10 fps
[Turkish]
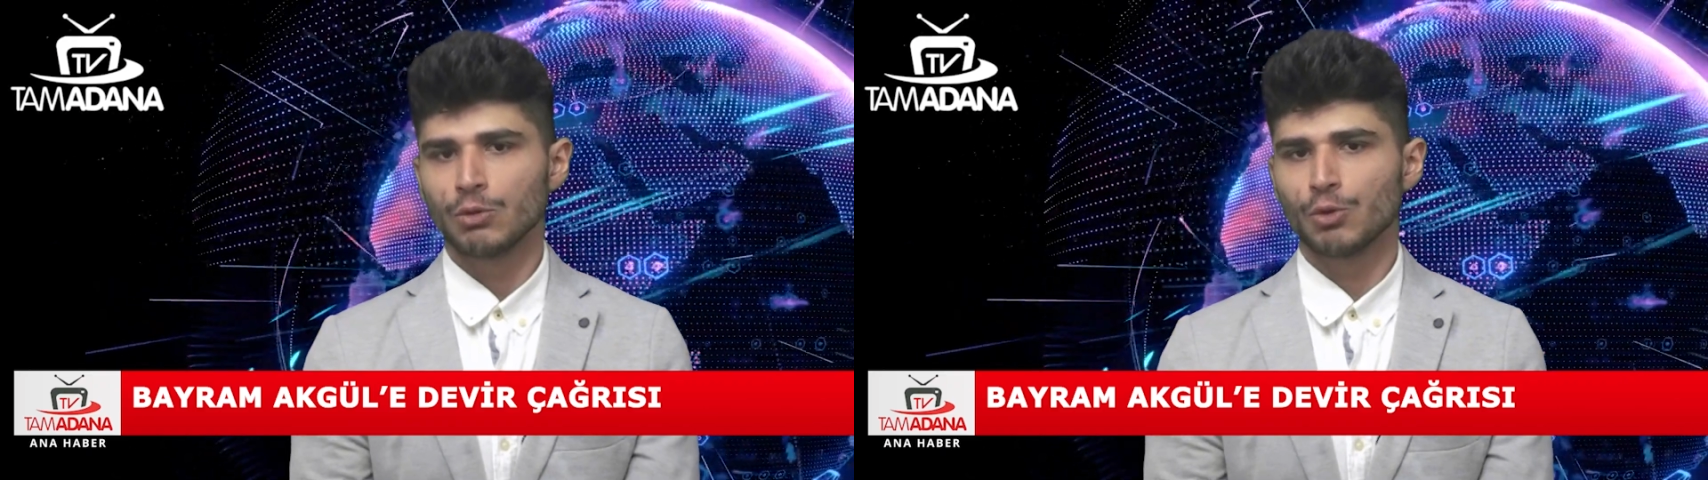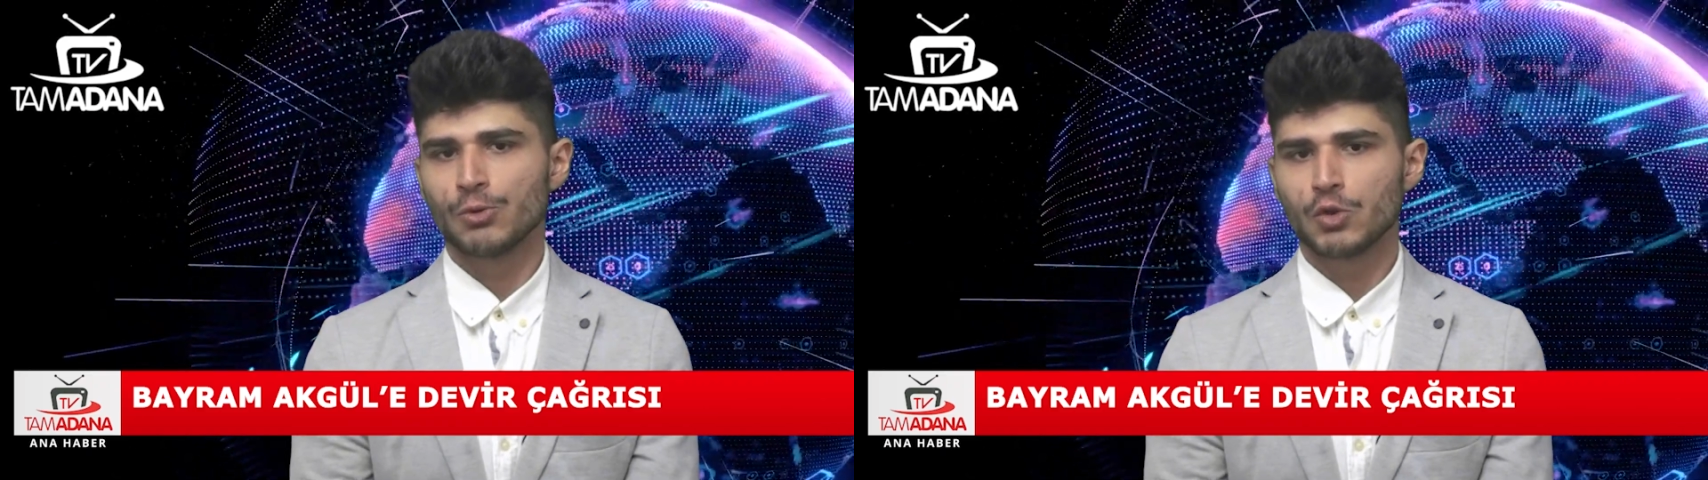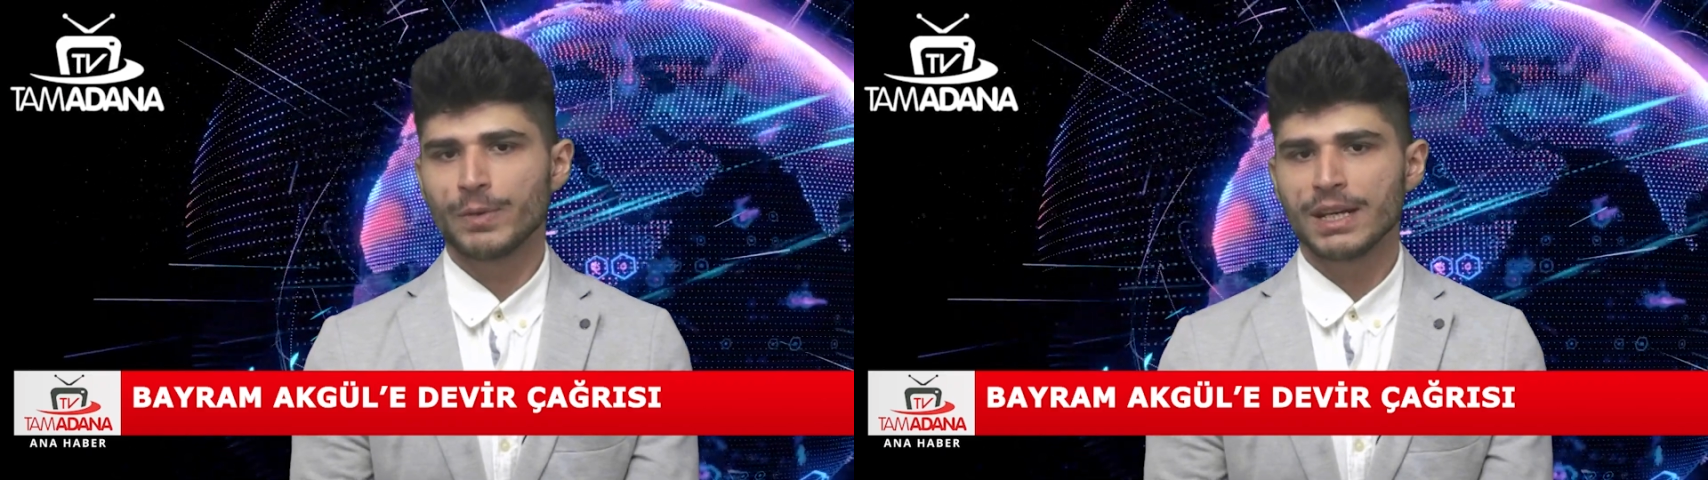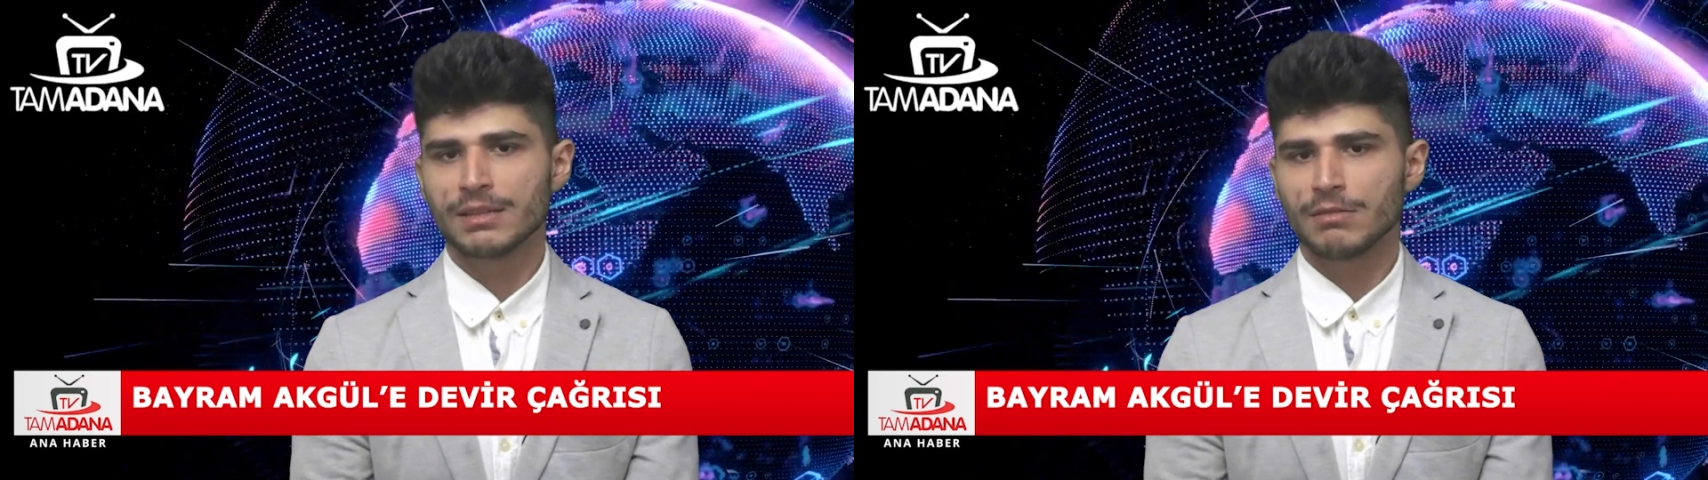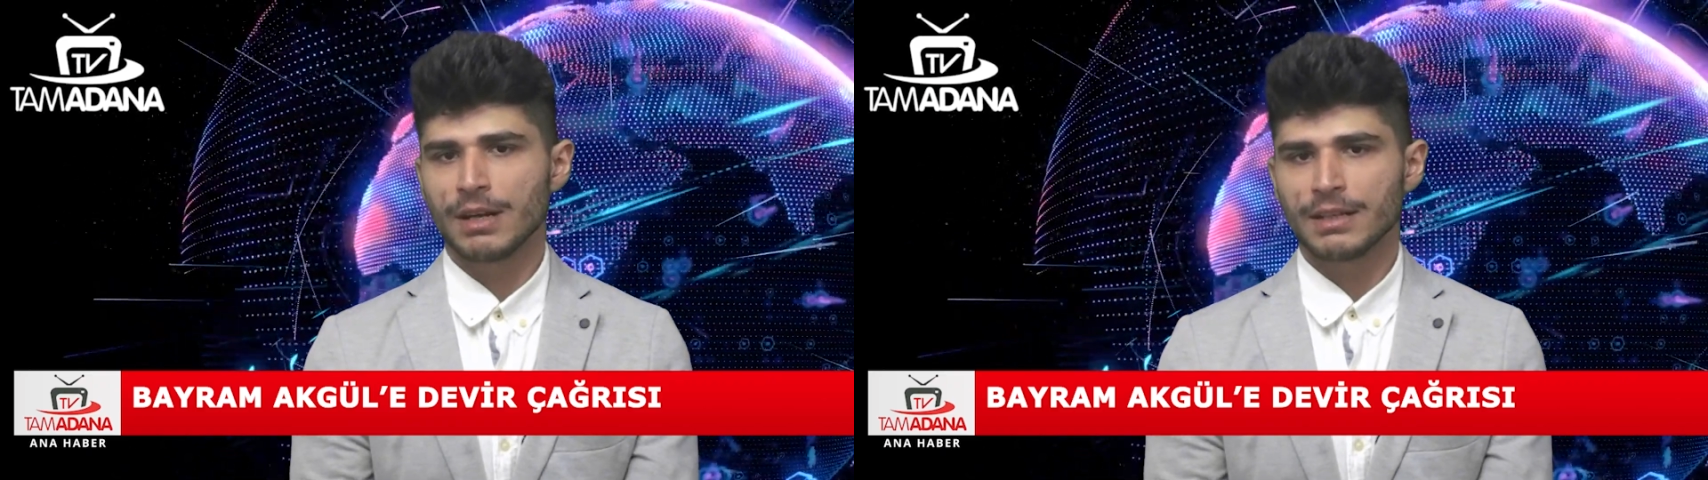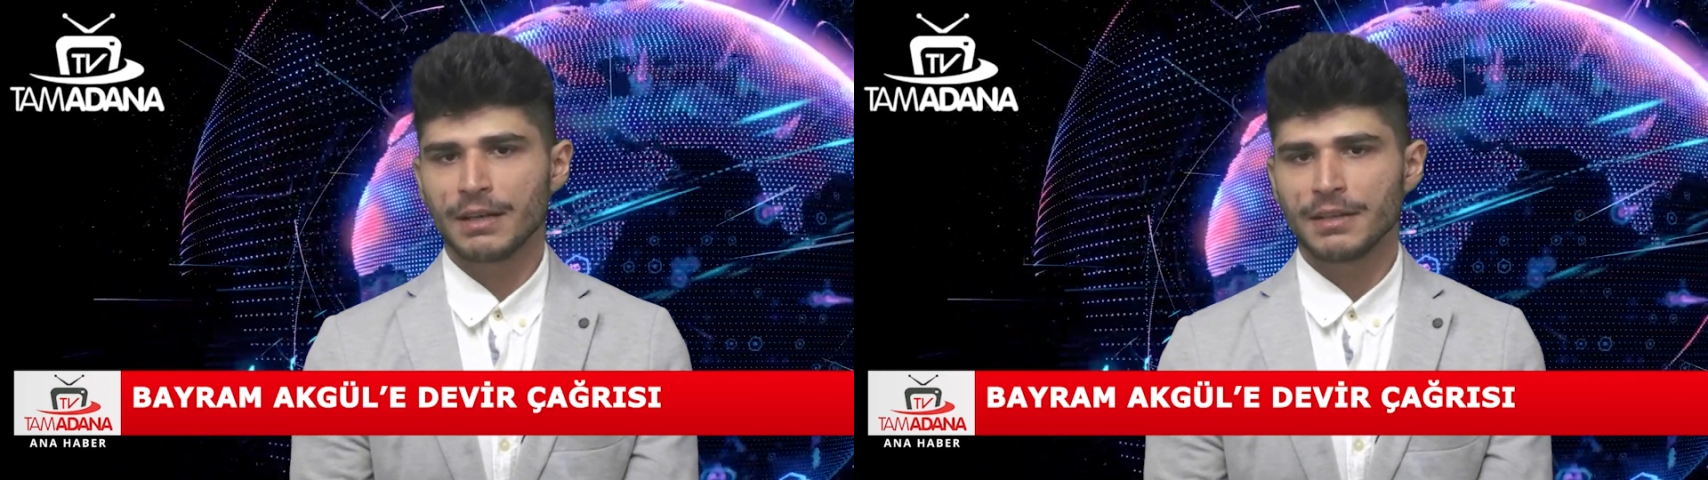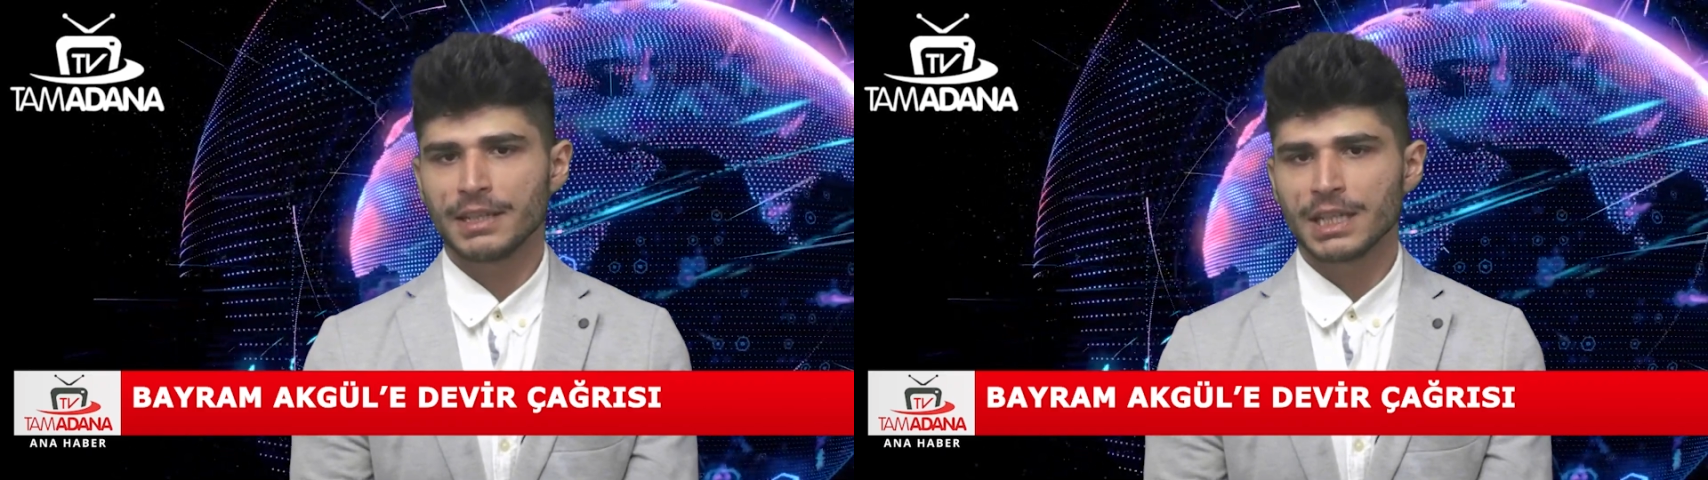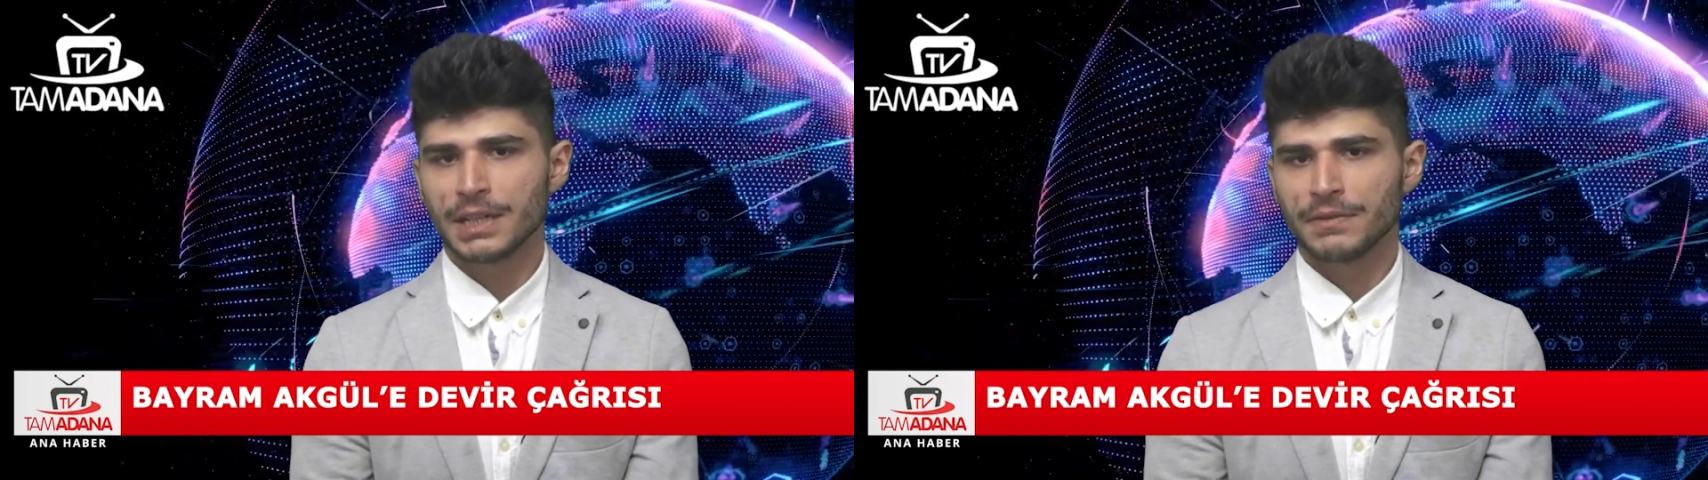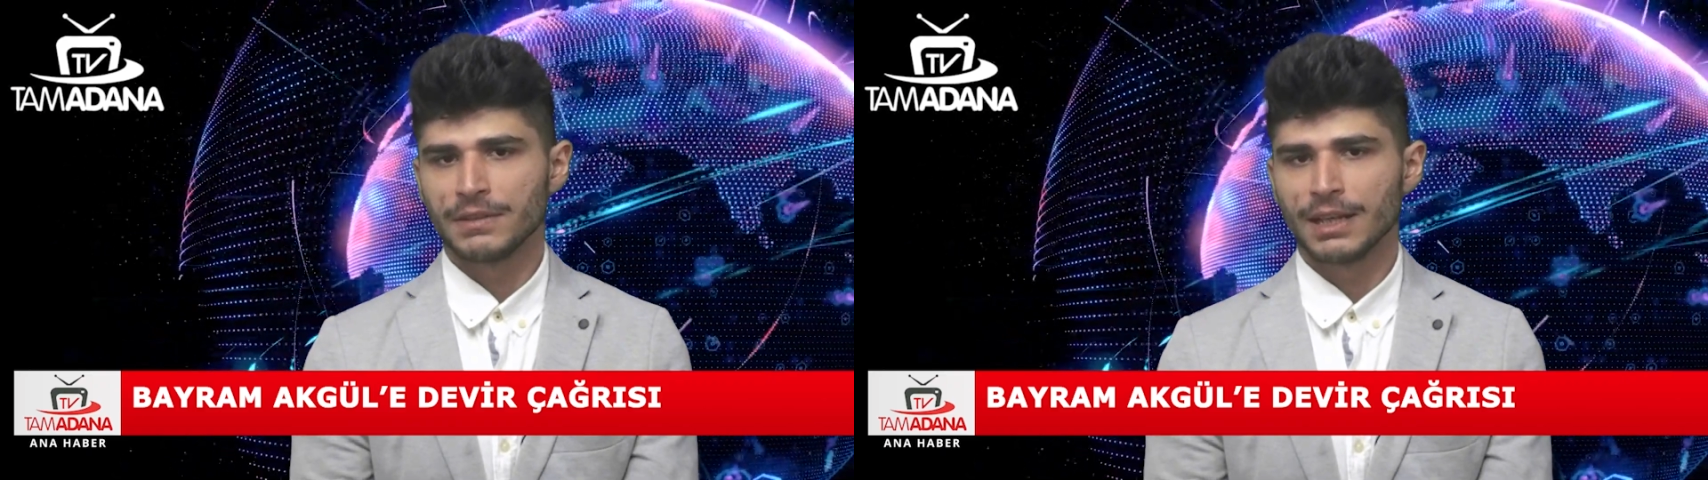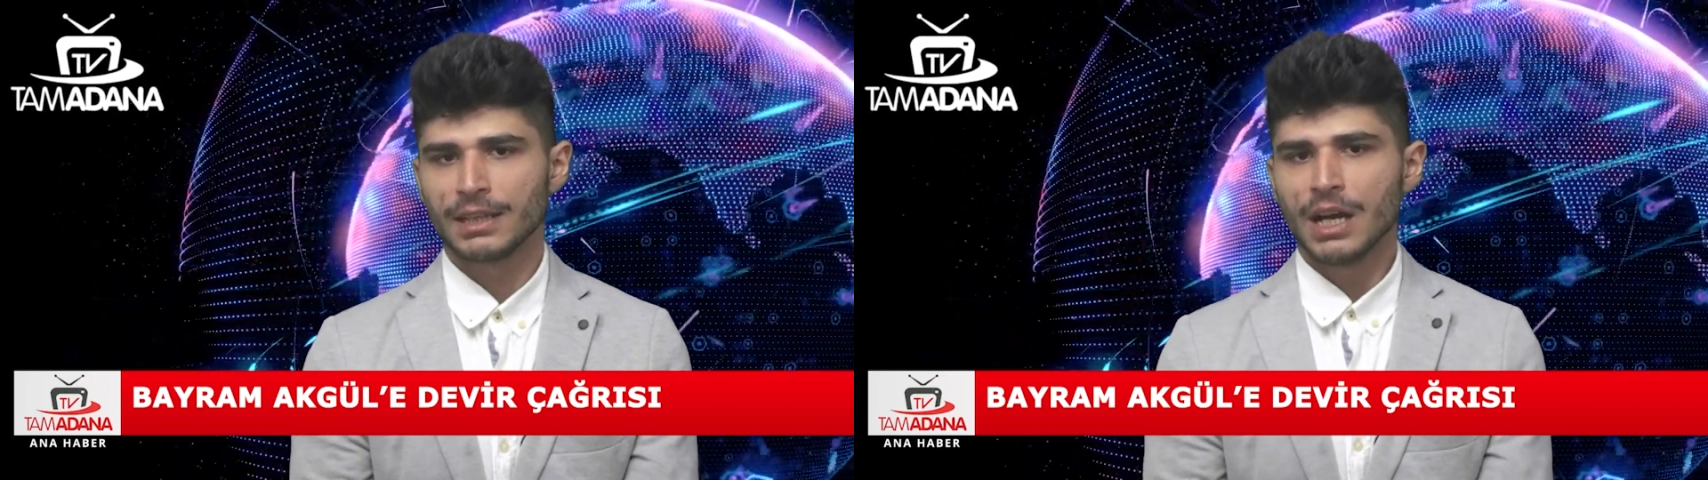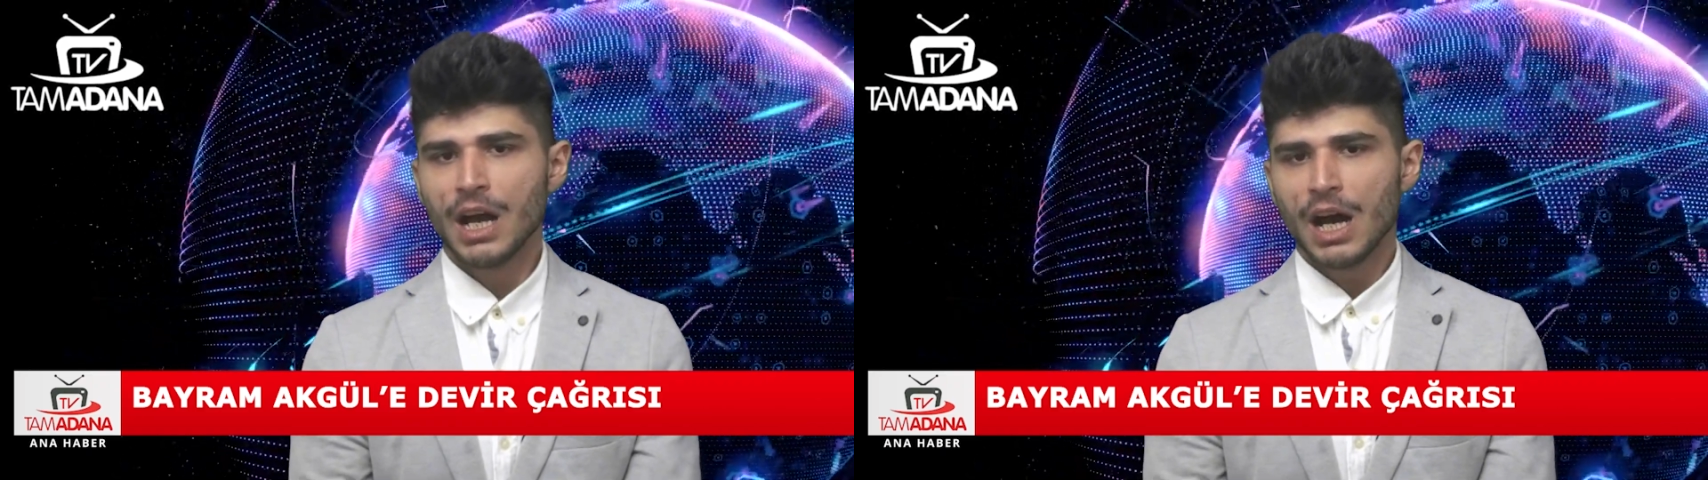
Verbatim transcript: Turuncu Beyazlılar Derneği tarafından